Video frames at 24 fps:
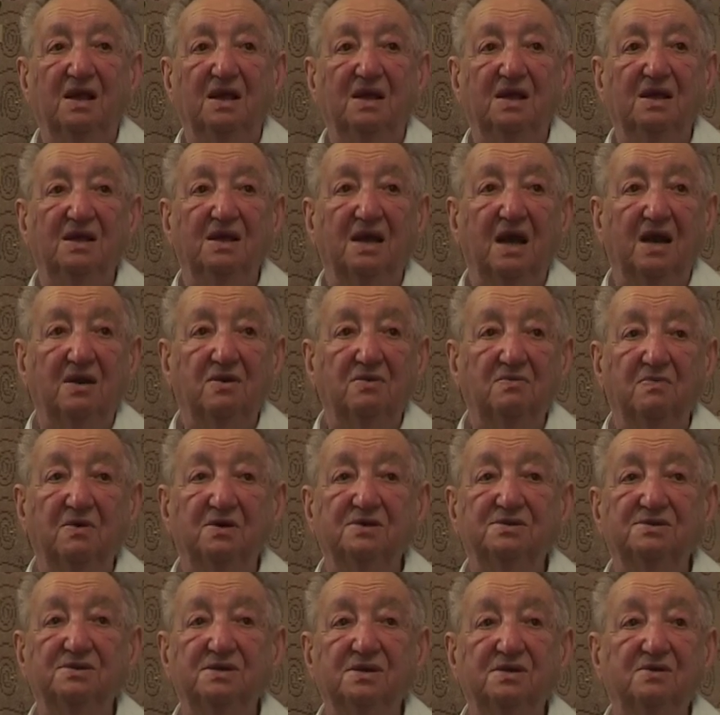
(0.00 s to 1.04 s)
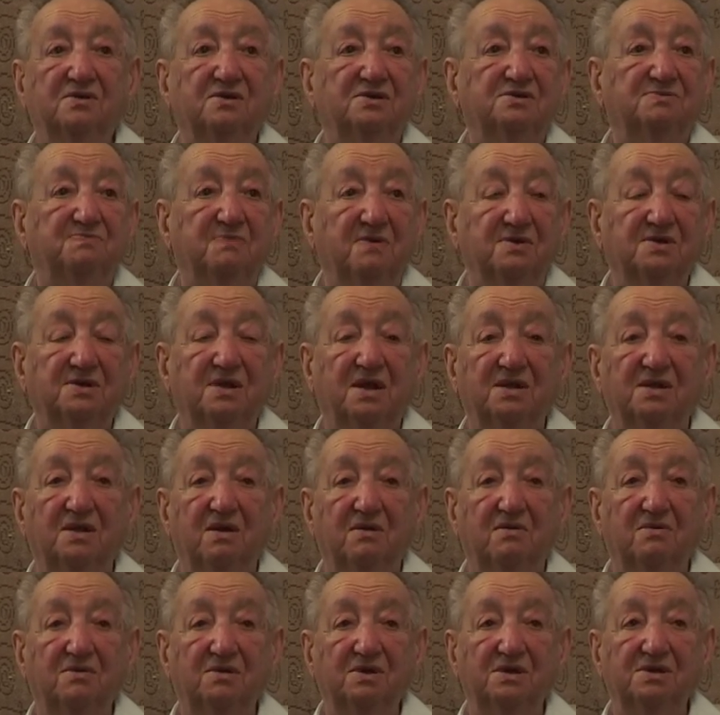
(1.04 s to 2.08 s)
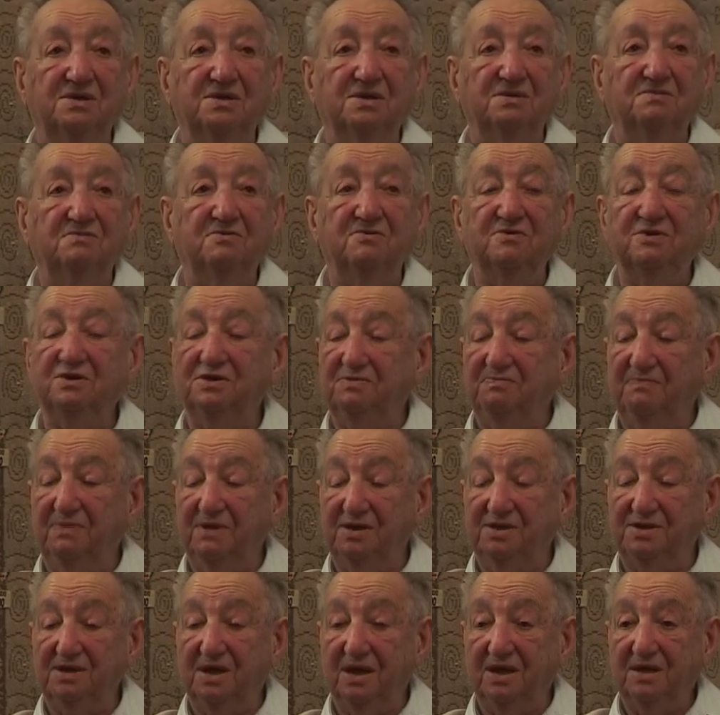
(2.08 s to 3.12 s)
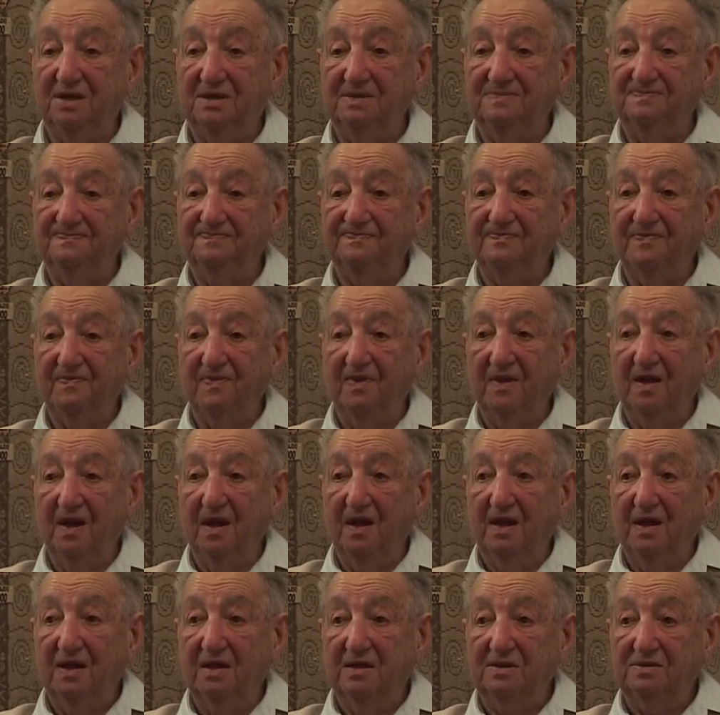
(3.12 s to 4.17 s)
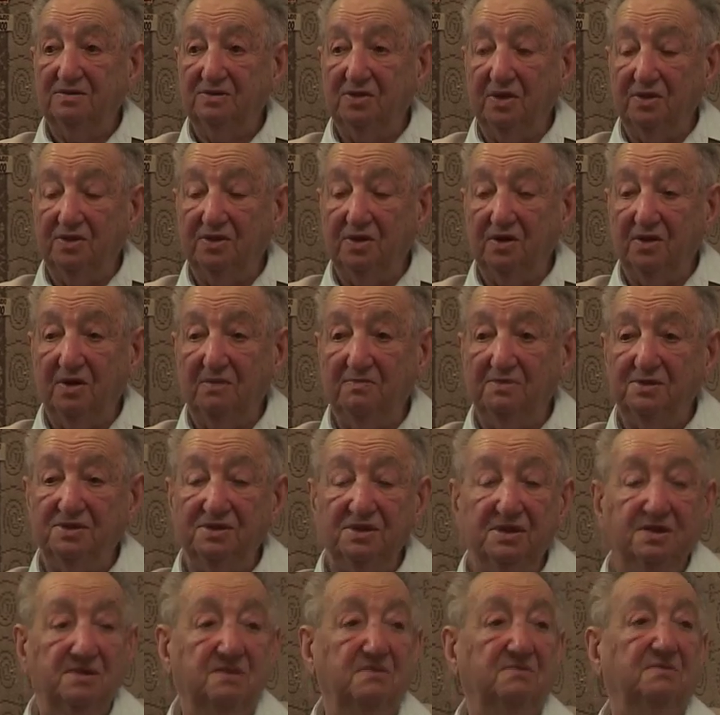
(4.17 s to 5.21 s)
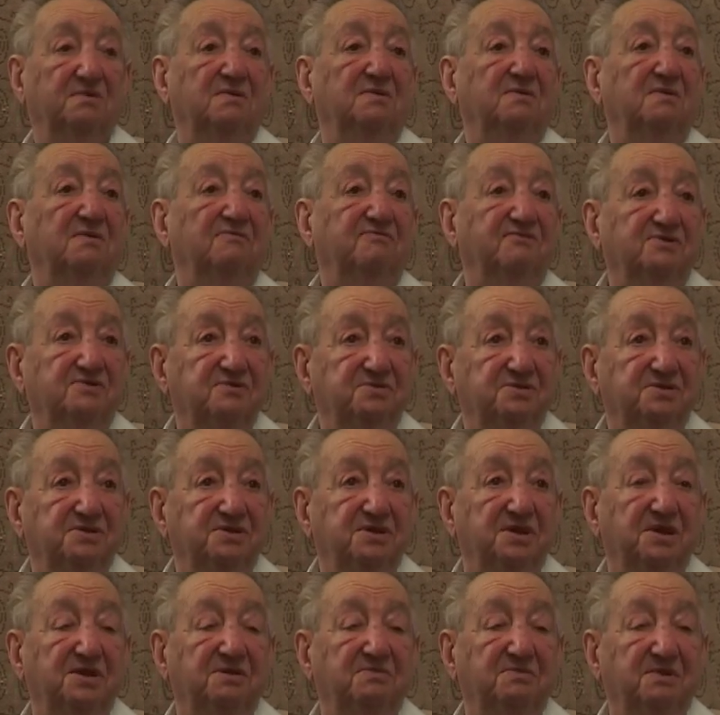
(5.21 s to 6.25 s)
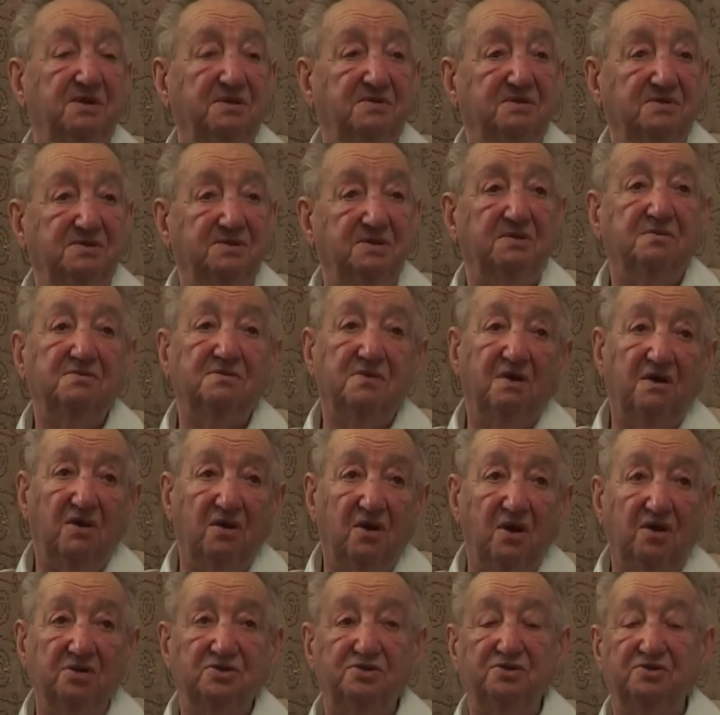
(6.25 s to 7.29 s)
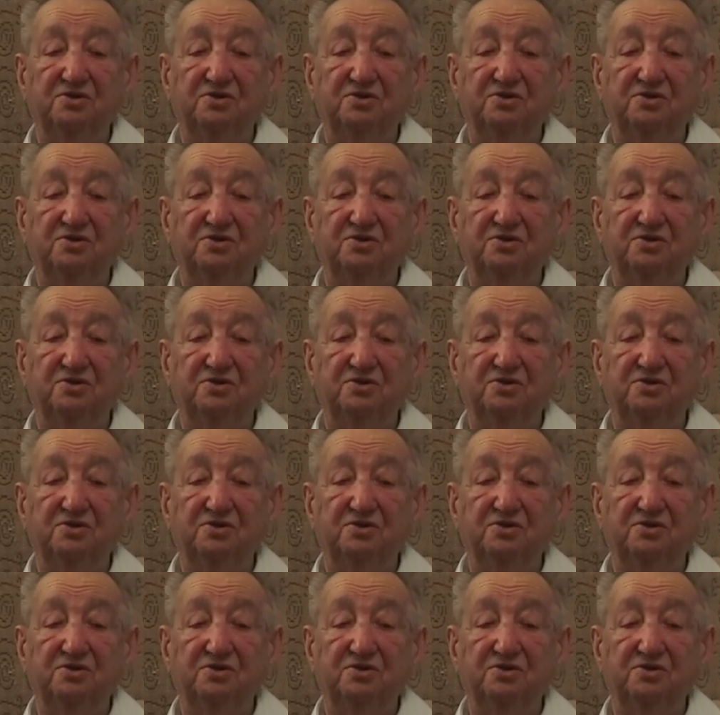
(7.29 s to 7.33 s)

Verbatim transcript: I Jakubowski go spotkał na ulicy i mówi, Zbyszek, co ty robisz? A ja mówię, nie wyrzucili mnie. On mówi, to chodź